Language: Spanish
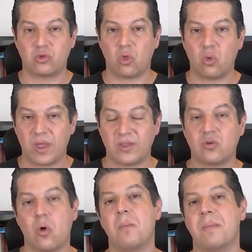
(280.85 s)
todo
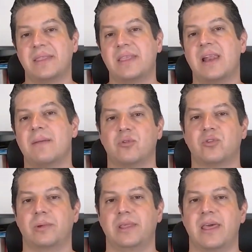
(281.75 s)
eso aumenta la
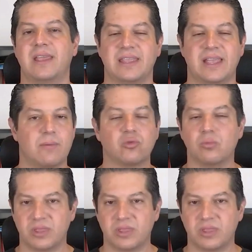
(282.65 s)
posibilidad de que tengamos